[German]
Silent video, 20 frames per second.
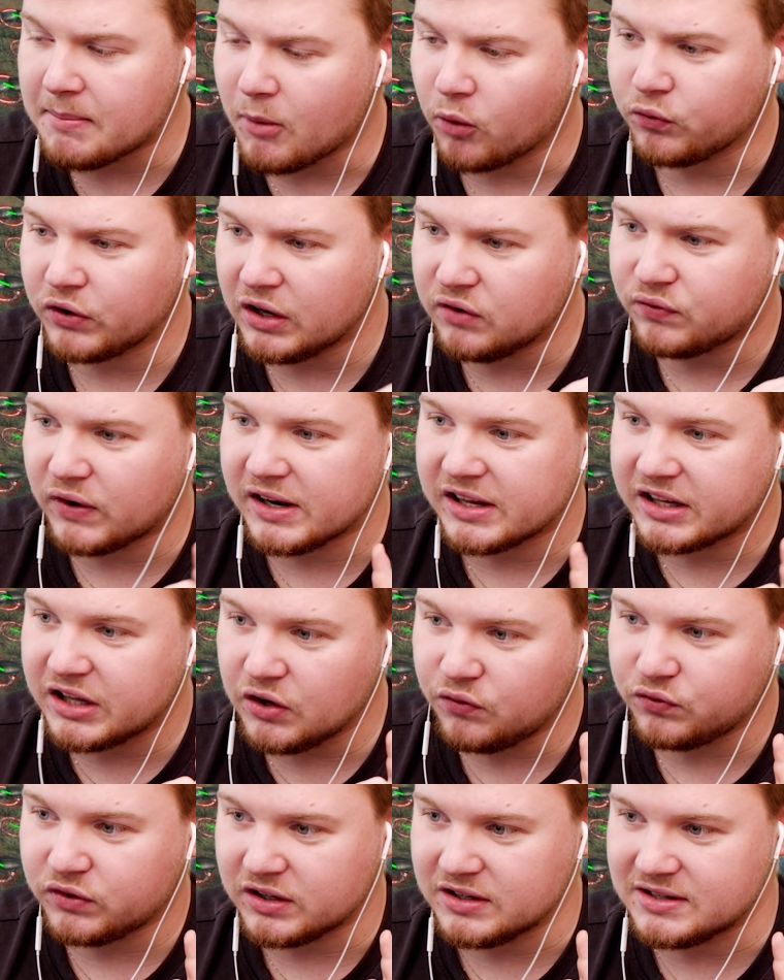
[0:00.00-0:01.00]
haben auf jeden Fall
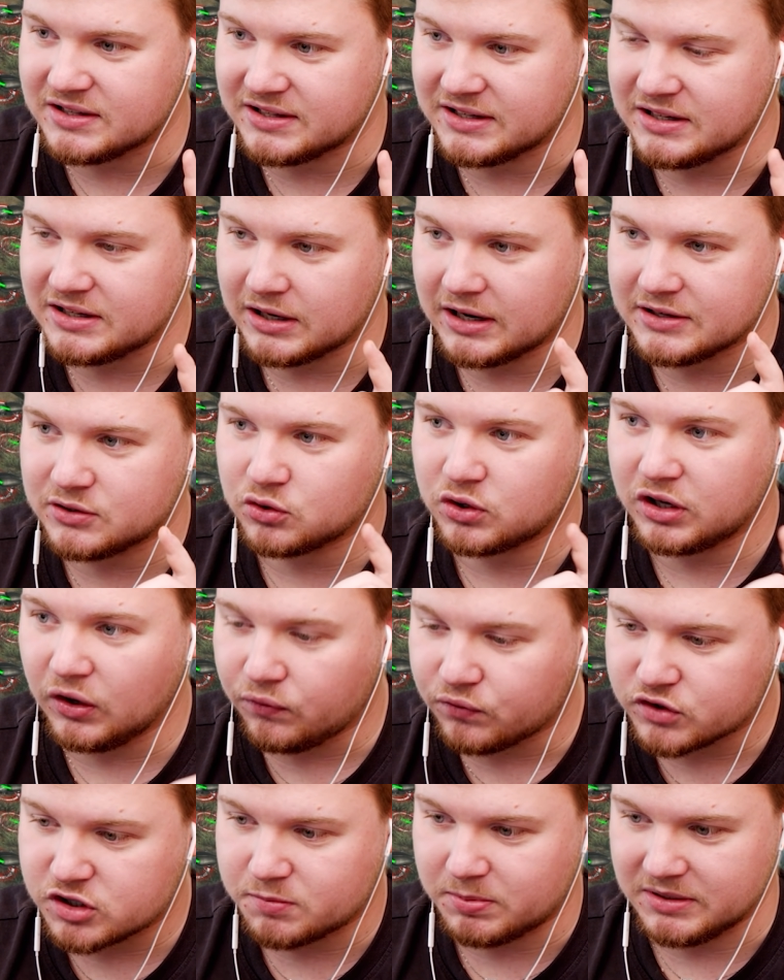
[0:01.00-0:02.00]
Gift in sich. Also
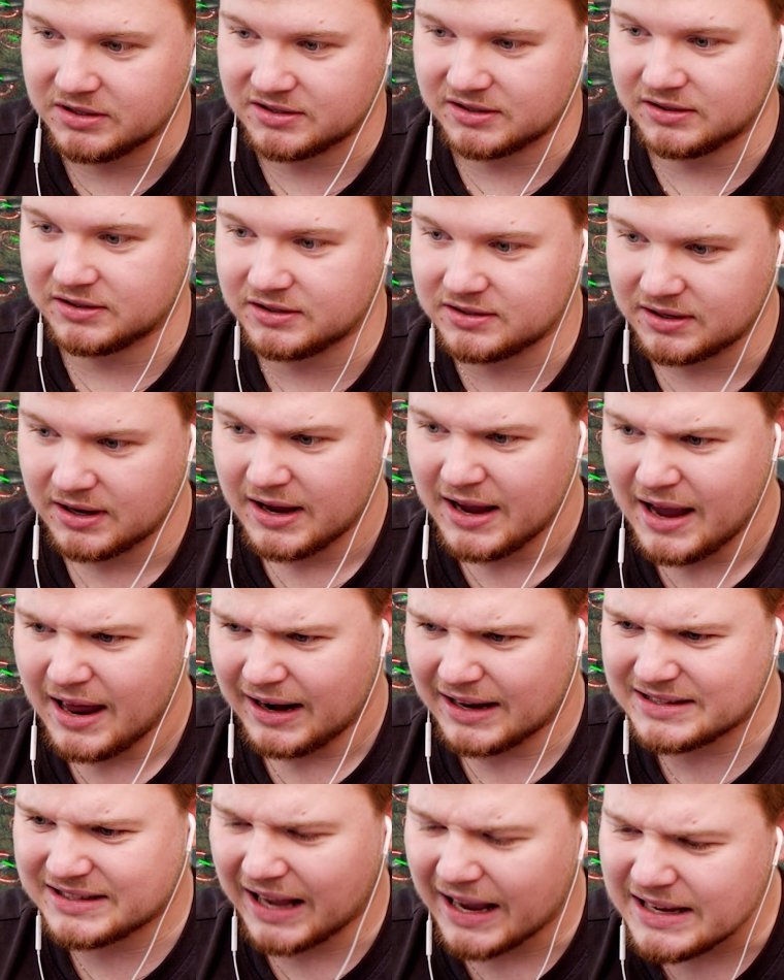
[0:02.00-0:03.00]
Giftspinnen sind es.
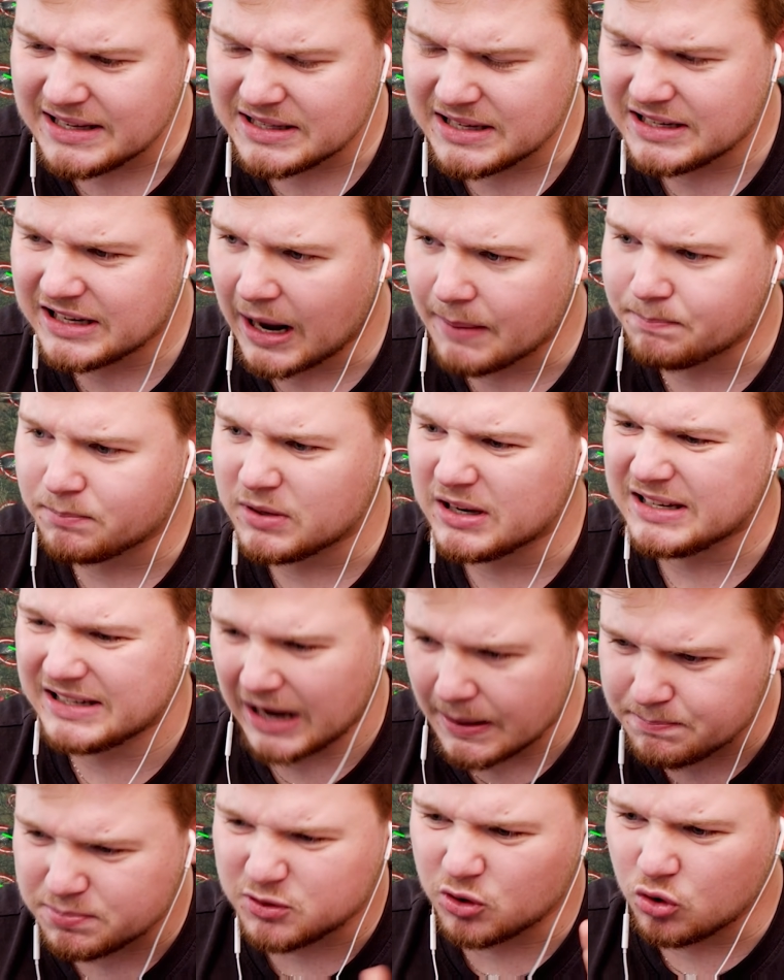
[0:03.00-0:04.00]
Das heißt, ich habe
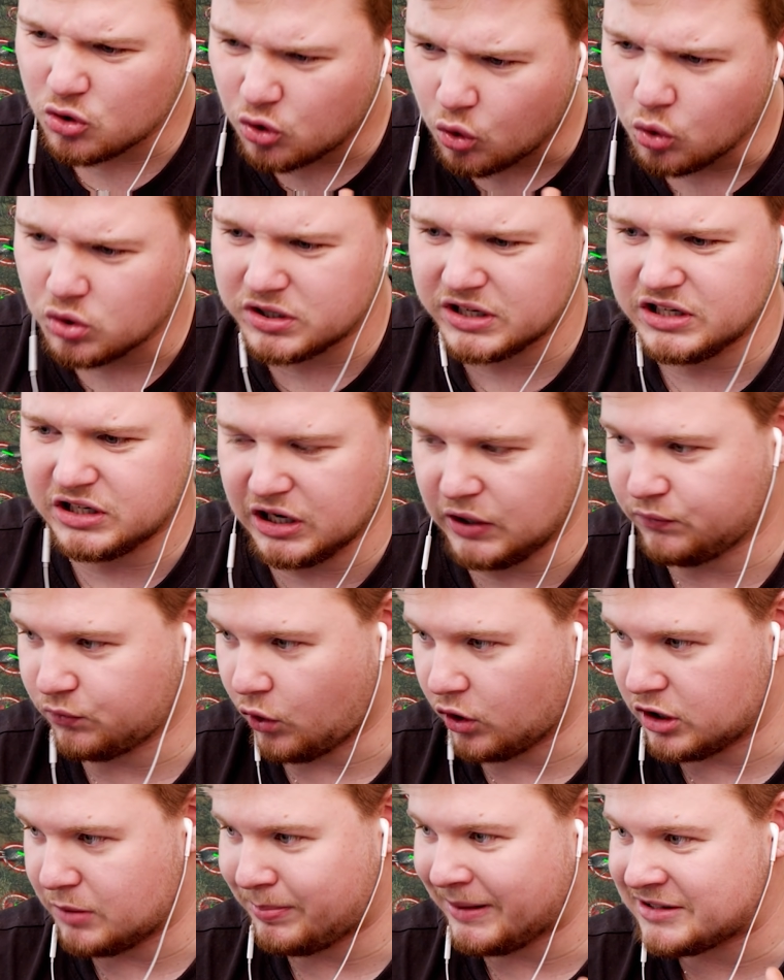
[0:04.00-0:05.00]
ich hab so eine gute Idee,
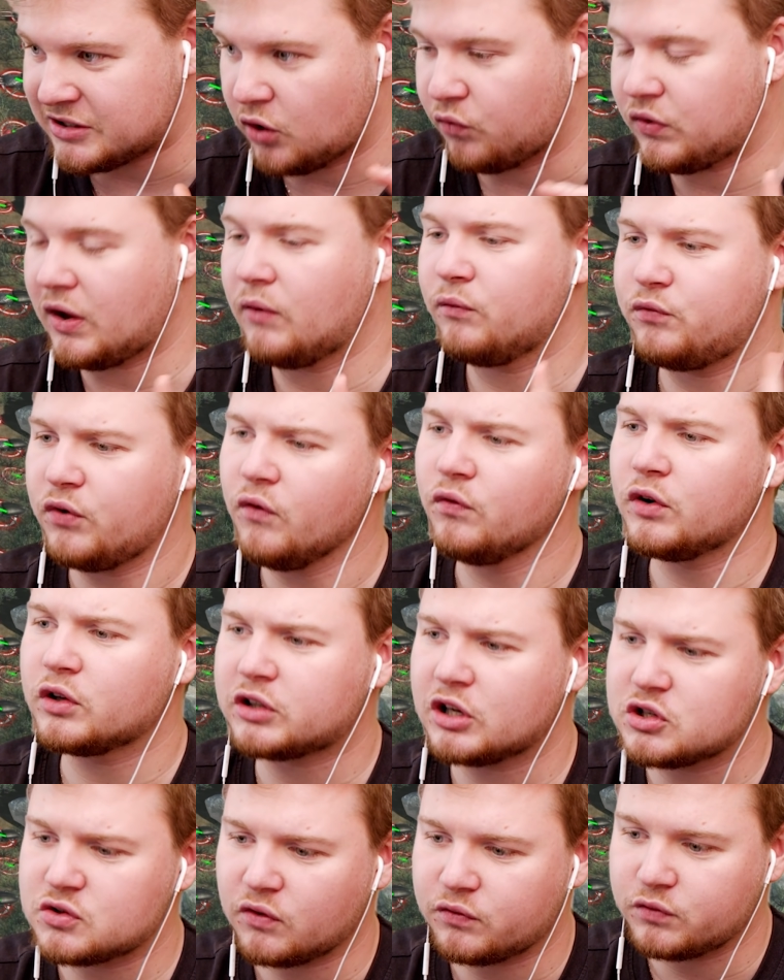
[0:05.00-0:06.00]
Freunde. Pass auf, wir haben
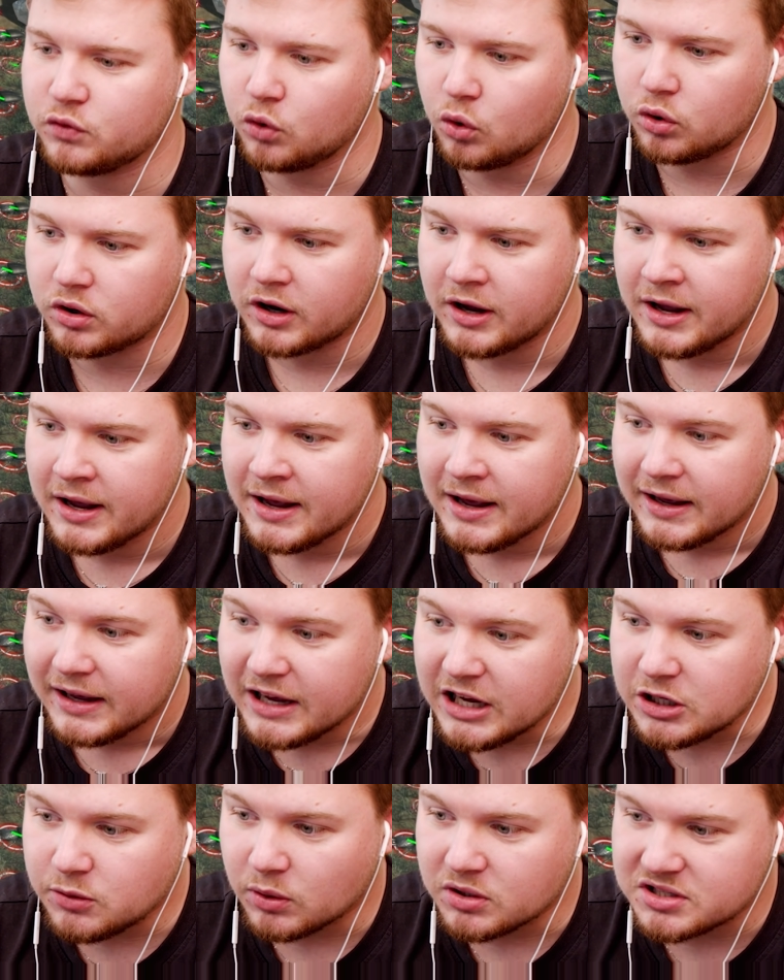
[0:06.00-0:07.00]
500 Dollar zur Verfügung.
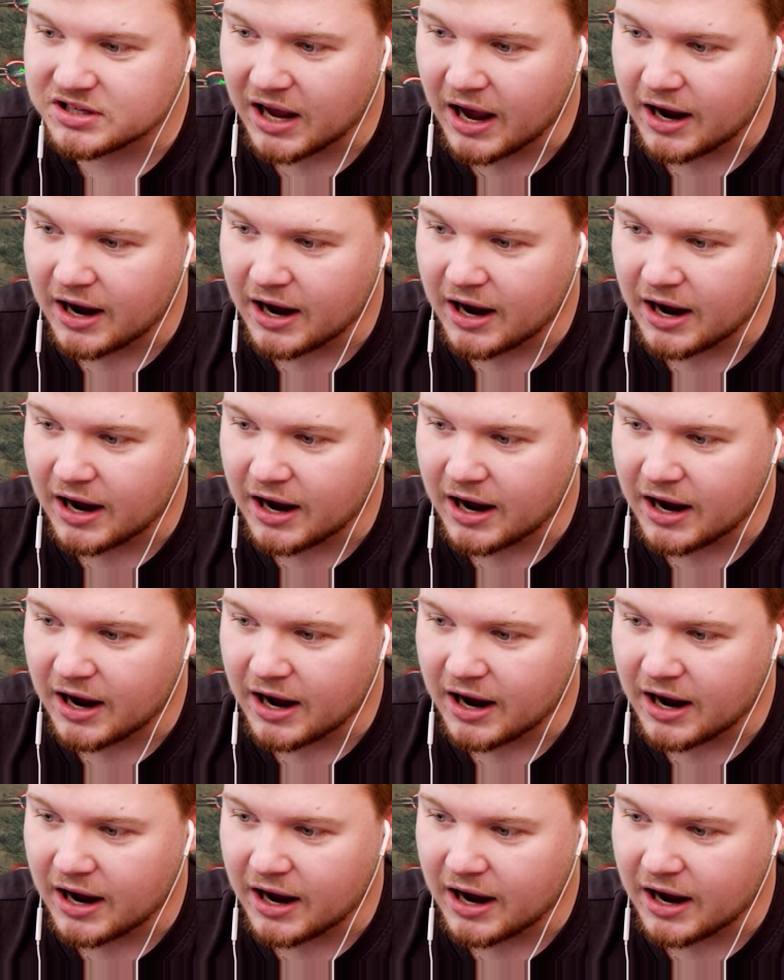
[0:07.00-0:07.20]
Ich würde